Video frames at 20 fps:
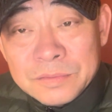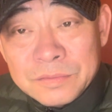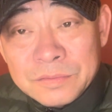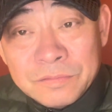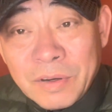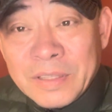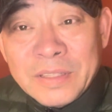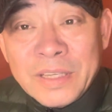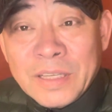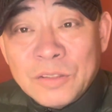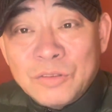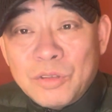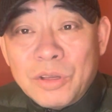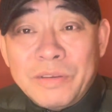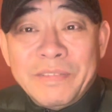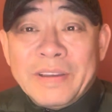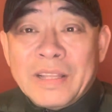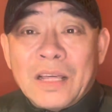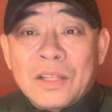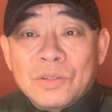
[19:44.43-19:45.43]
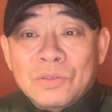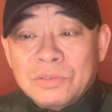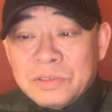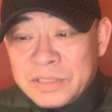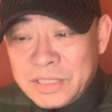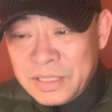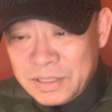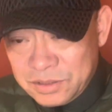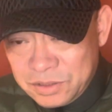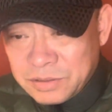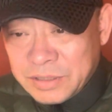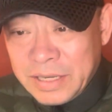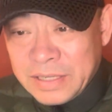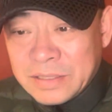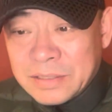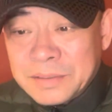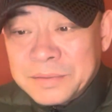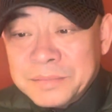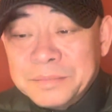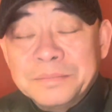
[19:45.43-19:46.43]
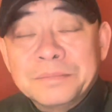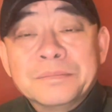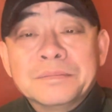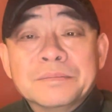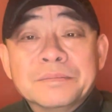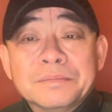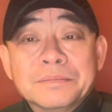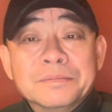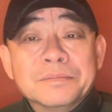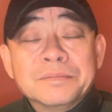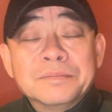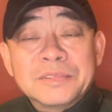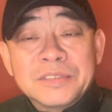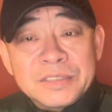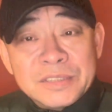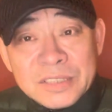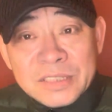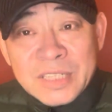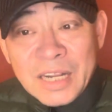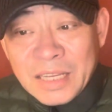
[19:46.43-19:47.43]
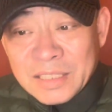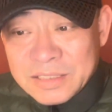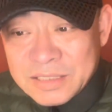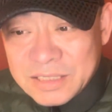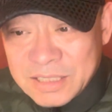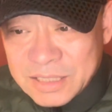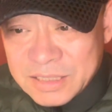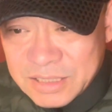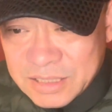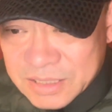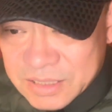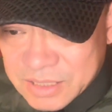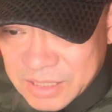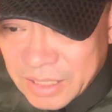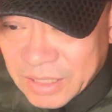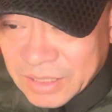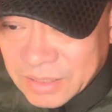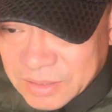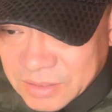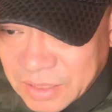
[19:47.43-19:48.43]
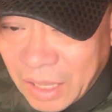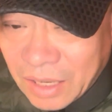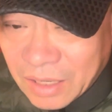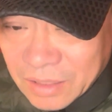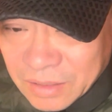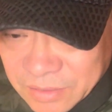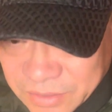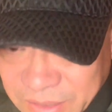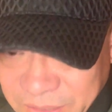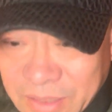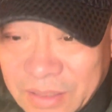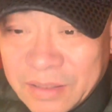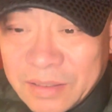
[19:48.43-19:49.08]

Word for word: 晚年最伟大的贡献就在这儿：资产阶级在党内。